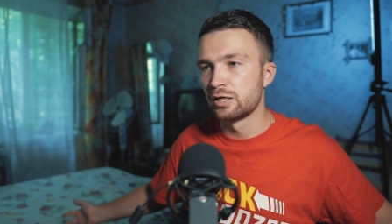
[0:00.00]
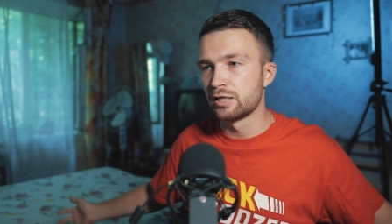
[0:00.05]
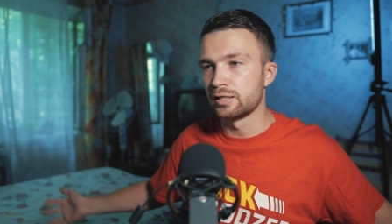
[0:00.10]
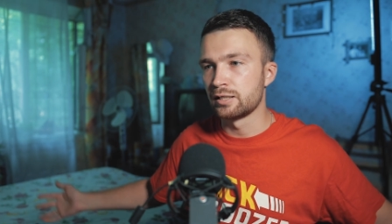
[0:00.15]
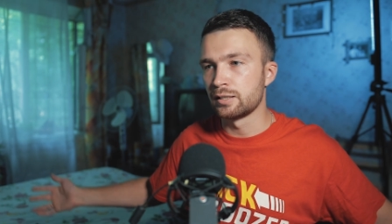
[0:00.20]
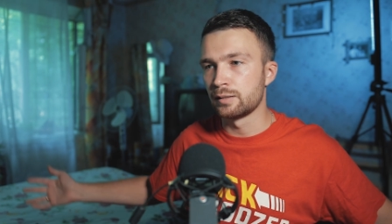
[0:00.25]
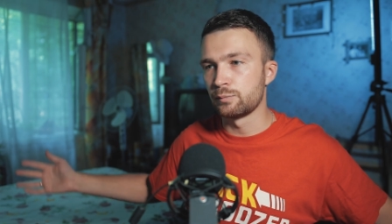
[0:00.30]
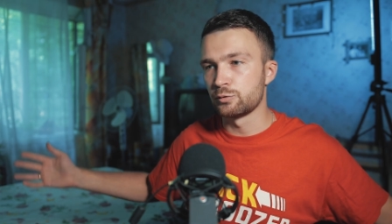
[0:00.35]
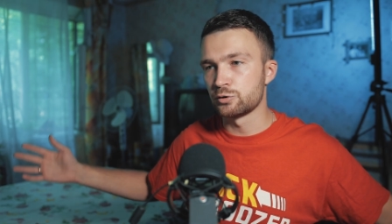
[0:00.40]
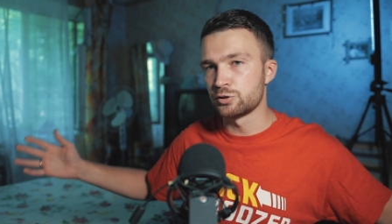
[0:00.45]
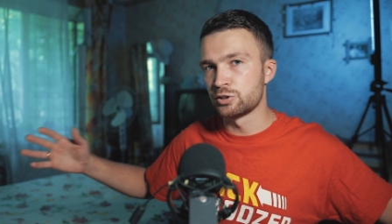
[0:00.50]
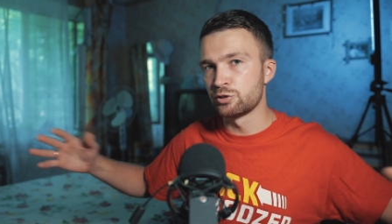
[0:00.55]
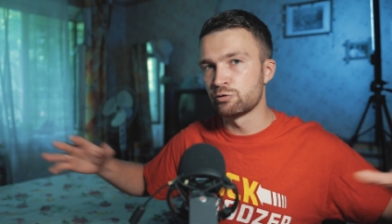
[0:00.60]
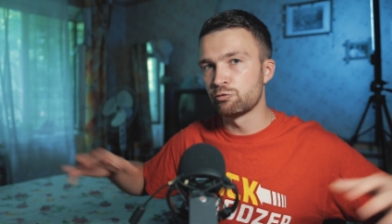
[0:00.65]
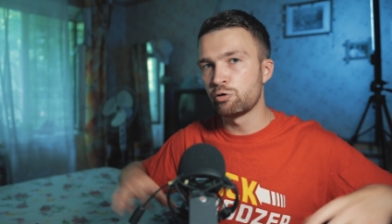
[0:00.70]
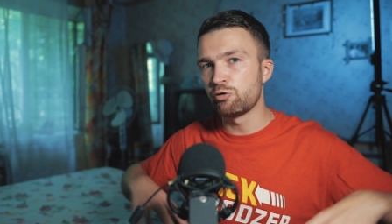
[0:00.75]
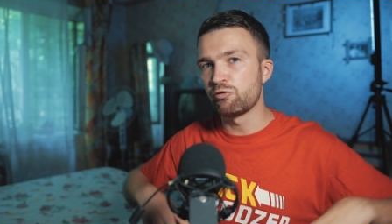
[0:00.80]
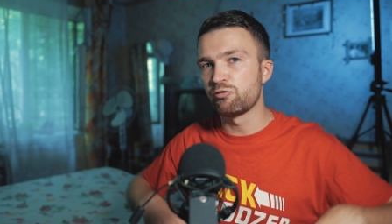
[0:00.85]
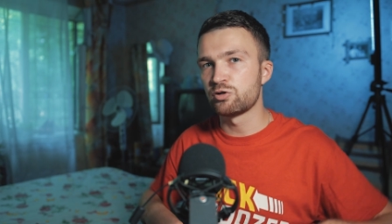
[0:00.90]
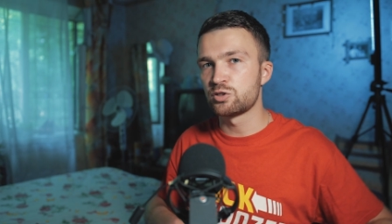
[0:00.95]
Э, после
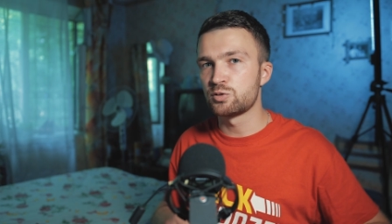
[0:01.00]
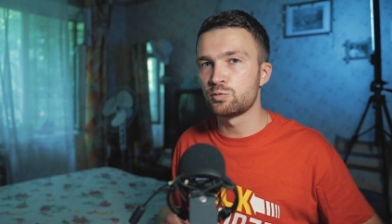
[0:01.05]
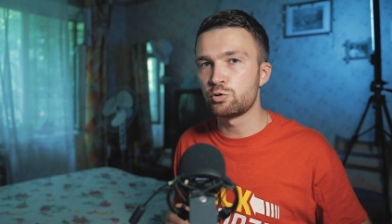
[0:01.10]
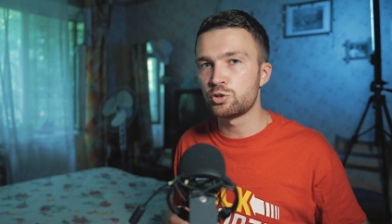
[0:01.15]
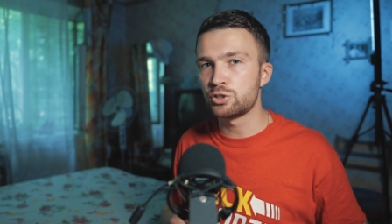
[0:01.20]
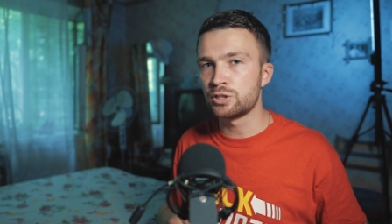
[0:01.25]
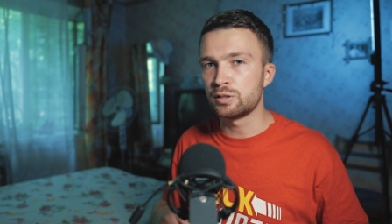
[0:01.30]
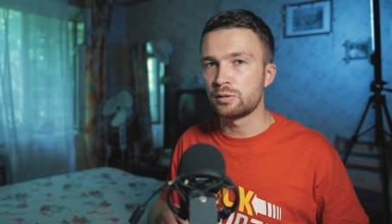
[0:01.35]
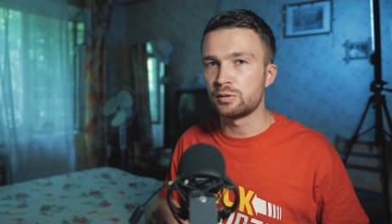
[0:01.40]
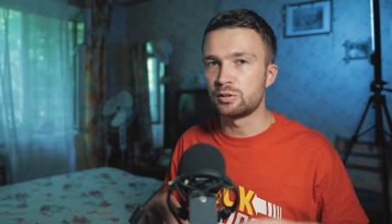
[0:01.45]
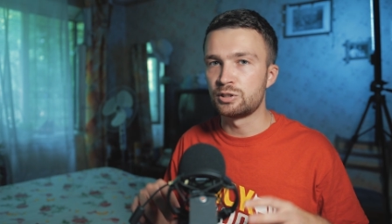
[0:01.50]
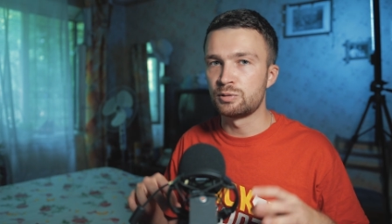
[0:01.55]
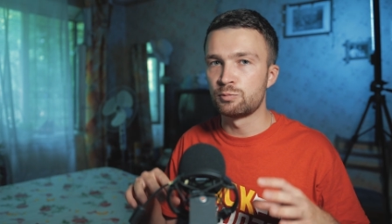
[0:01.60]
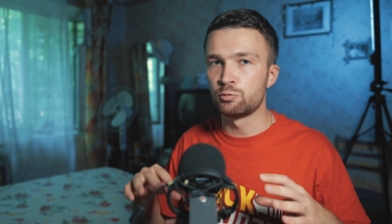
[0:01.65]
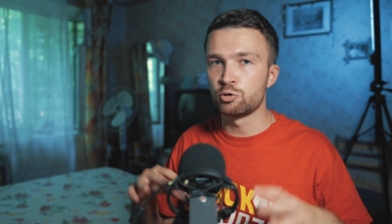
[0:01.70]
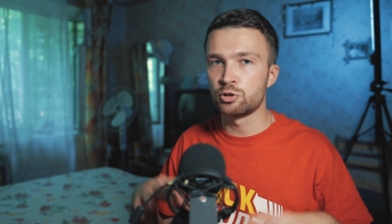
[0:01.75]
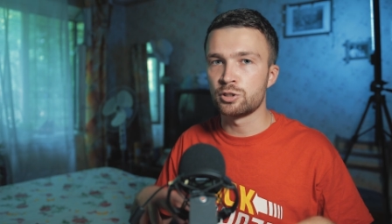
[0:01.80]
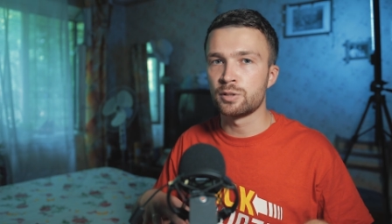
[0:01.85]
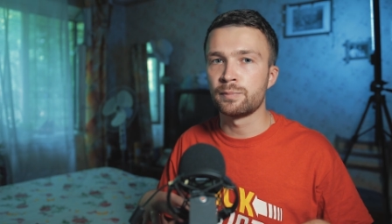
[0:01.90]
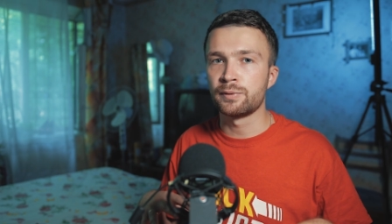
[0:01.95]
него, возможно,
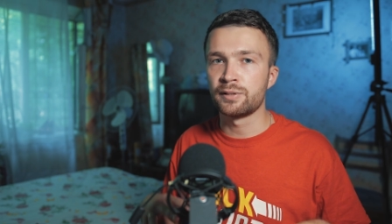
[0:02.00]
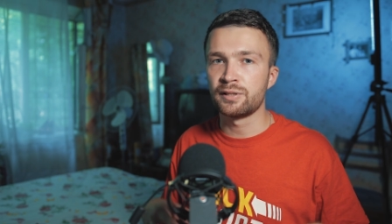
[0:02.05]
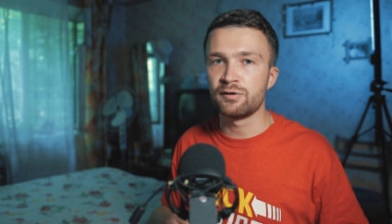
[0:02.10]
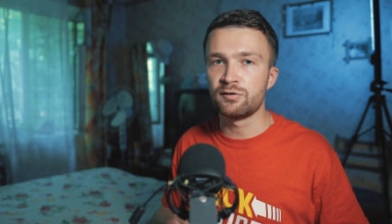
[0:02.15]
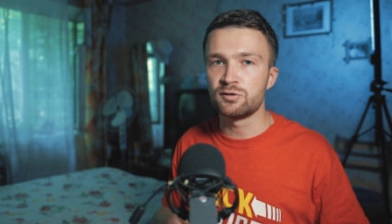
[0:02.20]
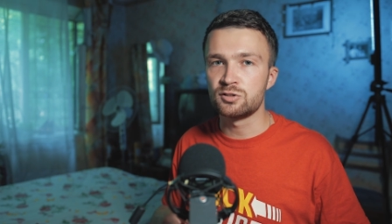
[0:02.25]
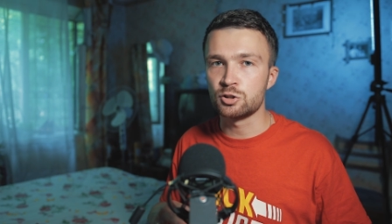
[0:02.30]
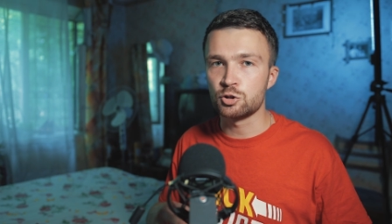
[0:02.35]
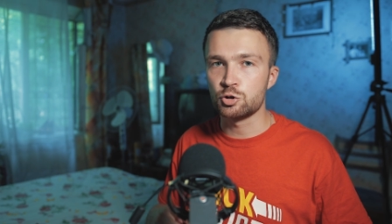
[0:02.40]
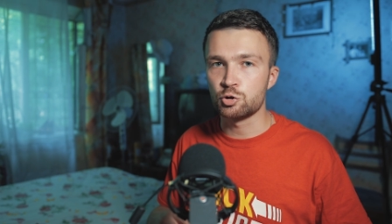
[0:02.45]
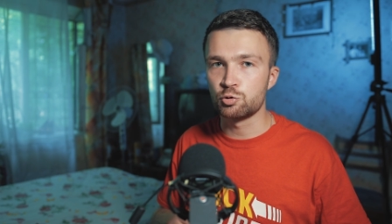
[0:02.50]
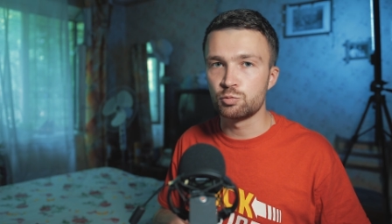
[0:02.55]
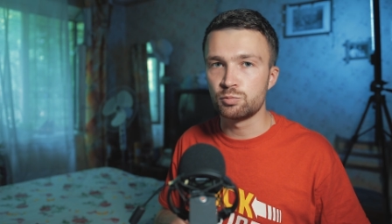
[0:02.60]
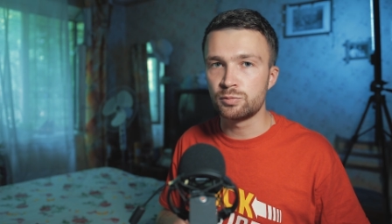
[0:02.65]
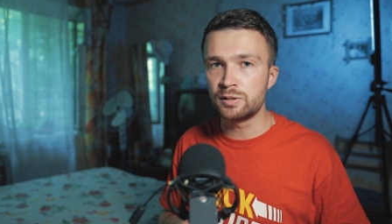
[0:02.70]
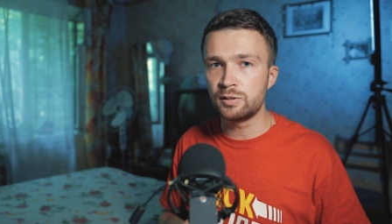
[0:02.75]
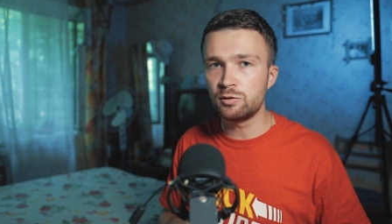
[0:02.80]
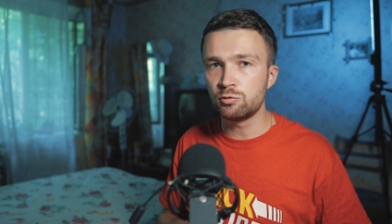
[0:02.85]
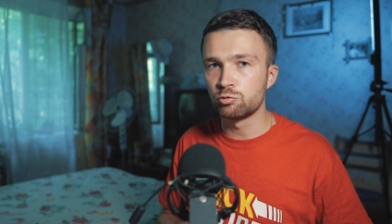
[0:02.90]
немного появятся шумы,